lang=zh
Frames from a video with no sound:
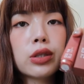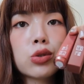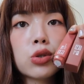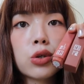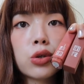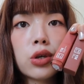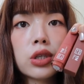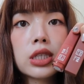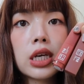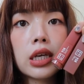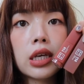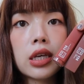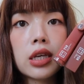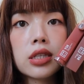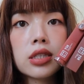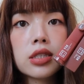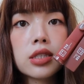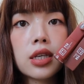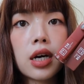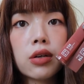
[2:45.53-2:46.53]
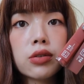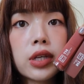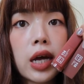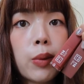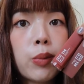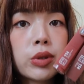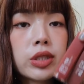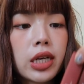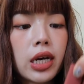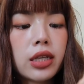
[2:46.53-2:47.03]
最推荐一一四号，是
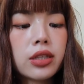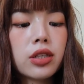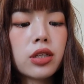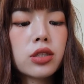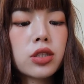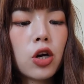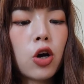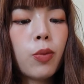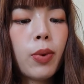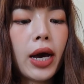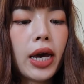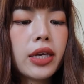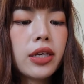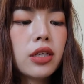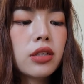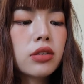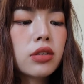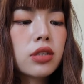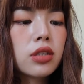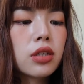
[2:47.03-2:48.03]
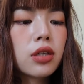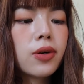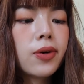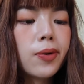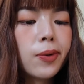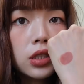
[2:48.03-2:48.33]
他们家的招牌颜色。